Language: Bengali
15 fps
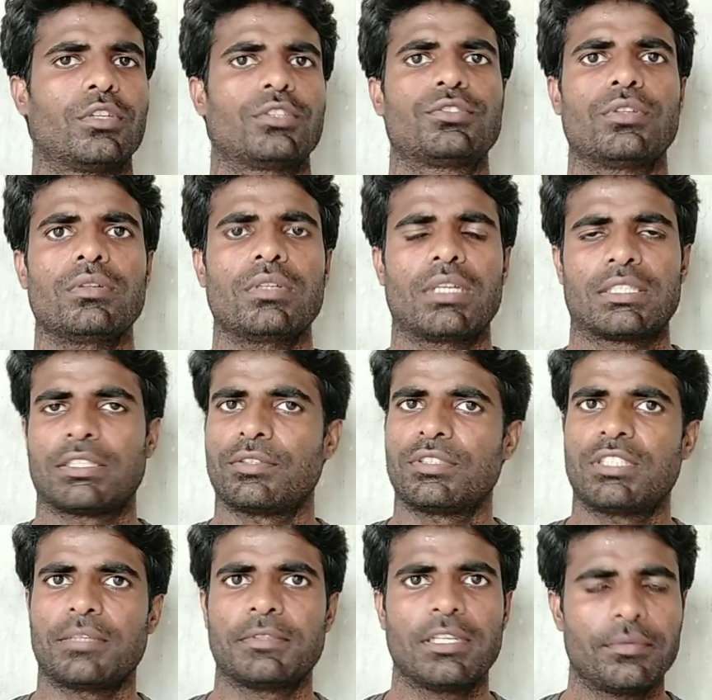দর্শক আশা
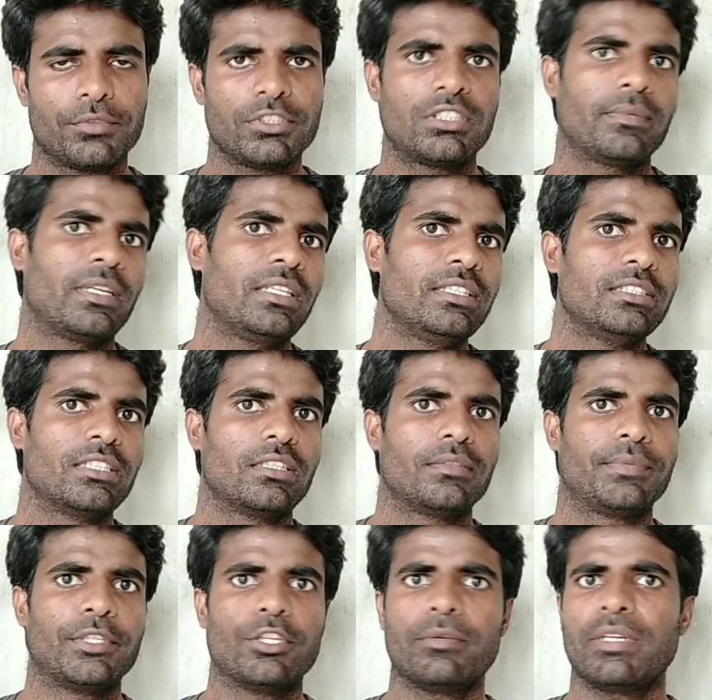করছি আপনারা বুঝতে পারলেন যে
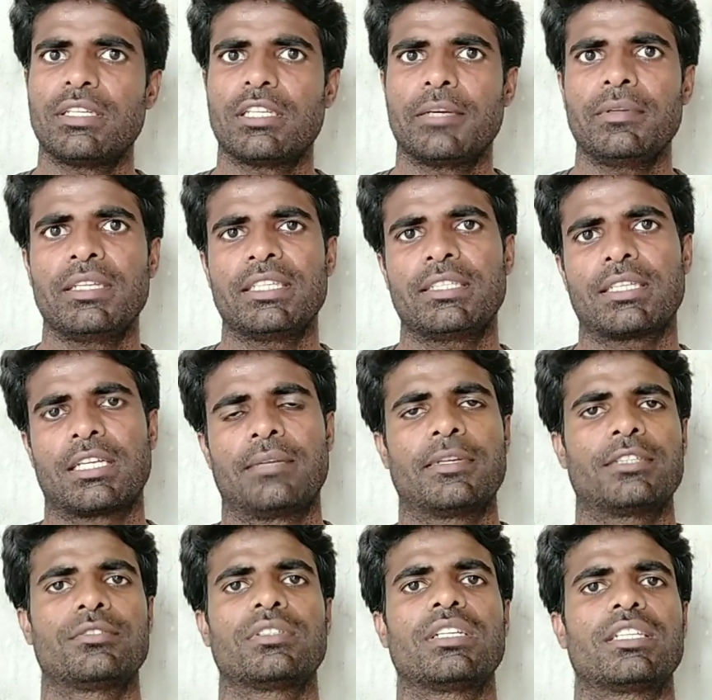ফিনোমের ট্যাবলেট
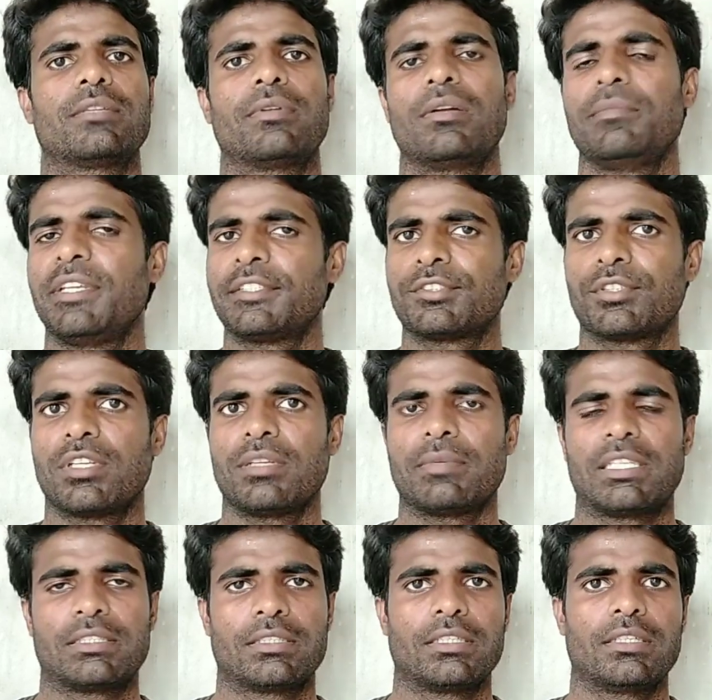খাবারের সঙ্গে কীভাবে মিক্স করে
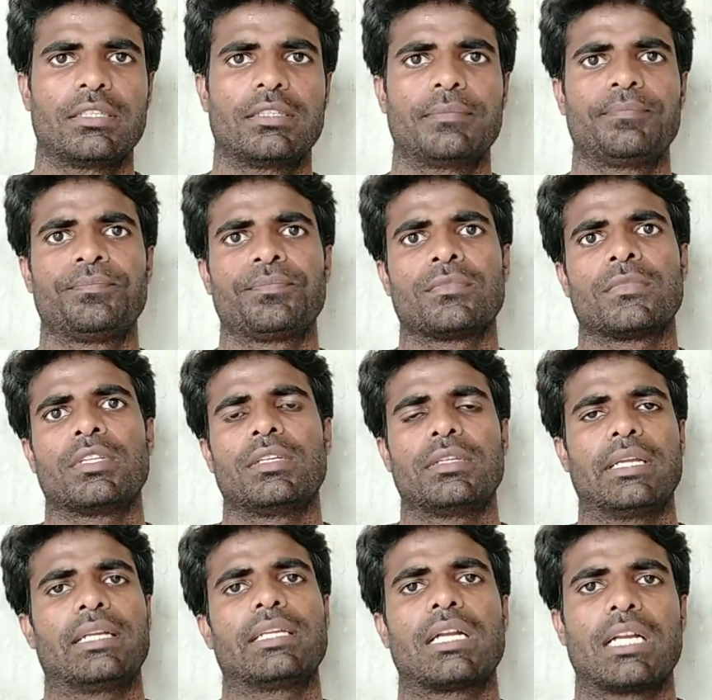মাছকে
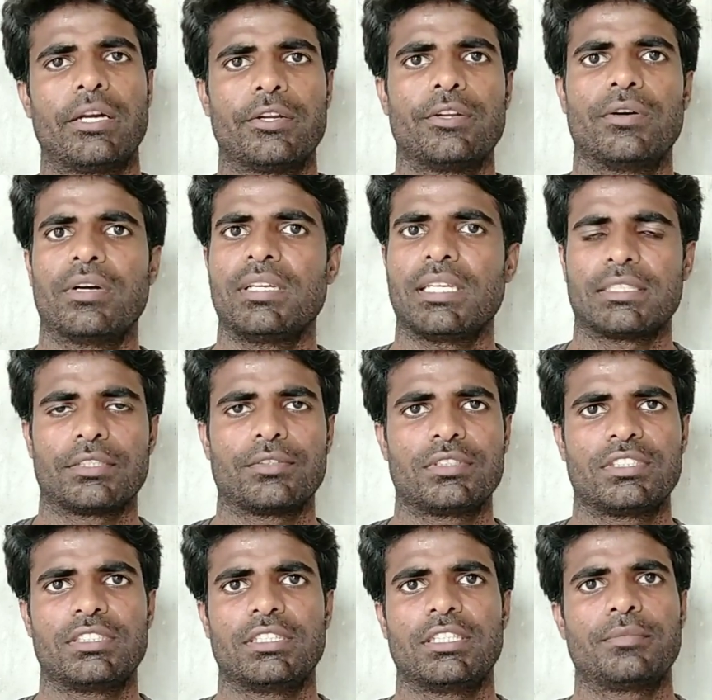ট্যাঙ্কে খাওয়ানো হয় আশা
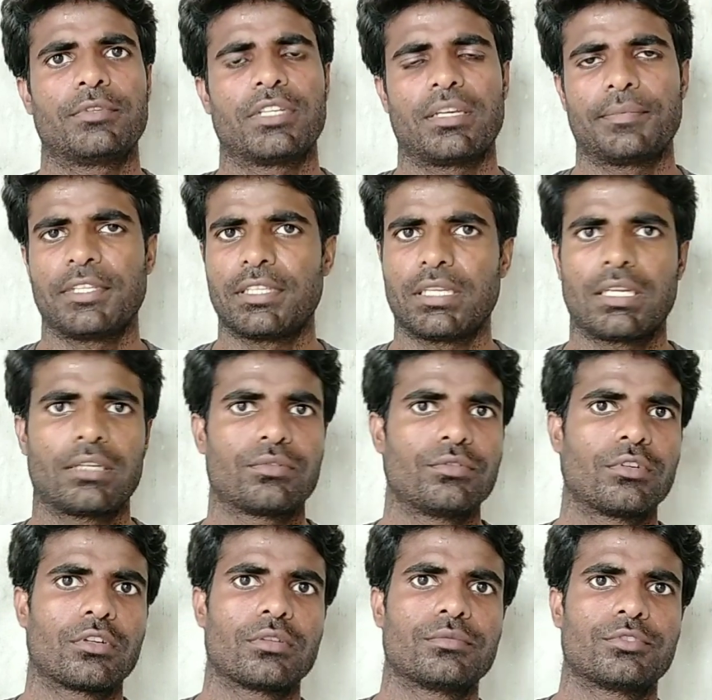করছি এরপরে আপনাদের আর
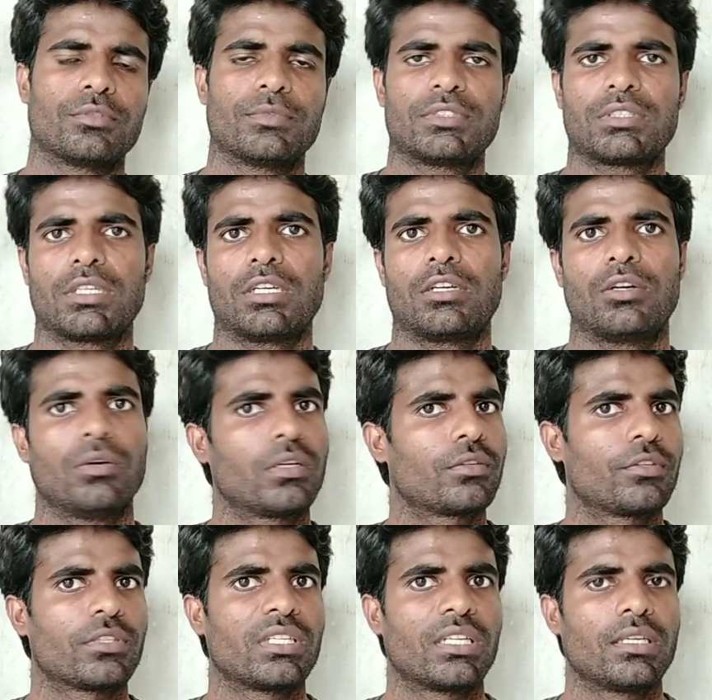কোনো রকম সমস্যা হওয়ার
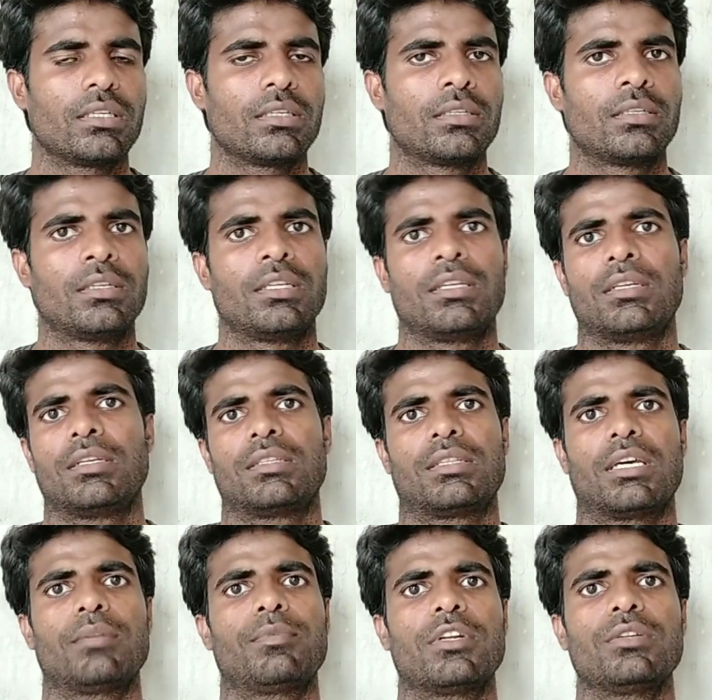কথা না
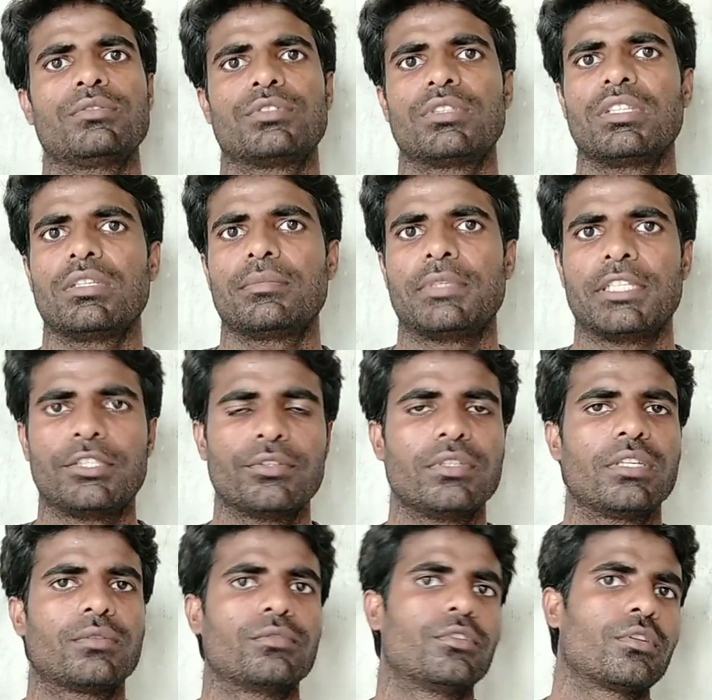তারপরেও যদি ভিডিও
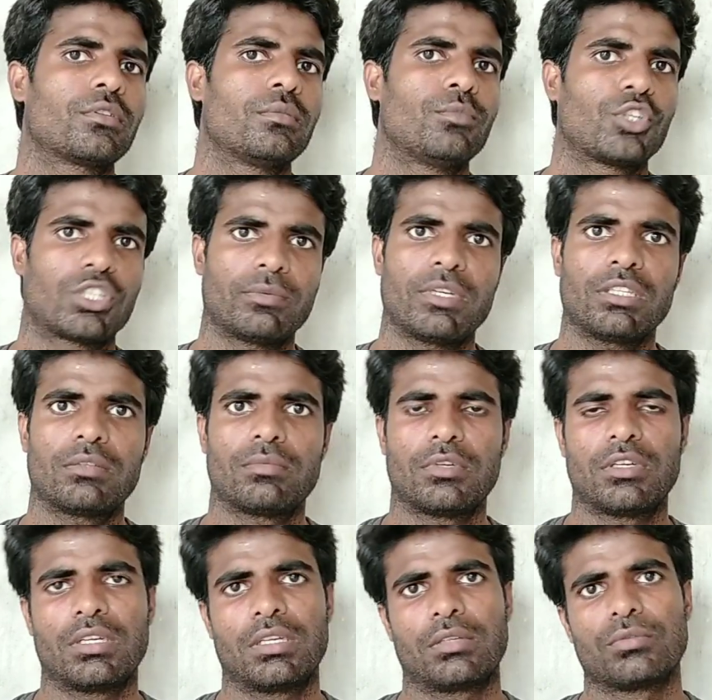নিয়ে কোনো রকম মতামত
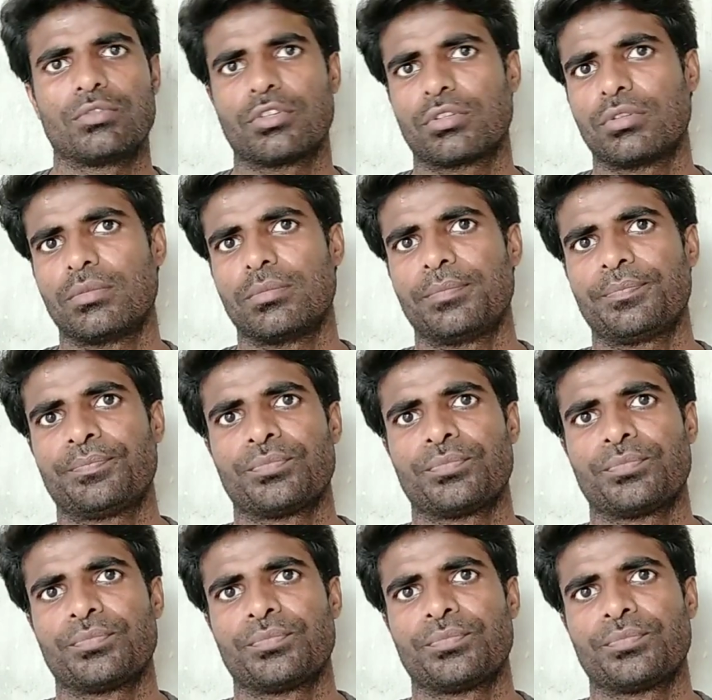বা কোনো রকম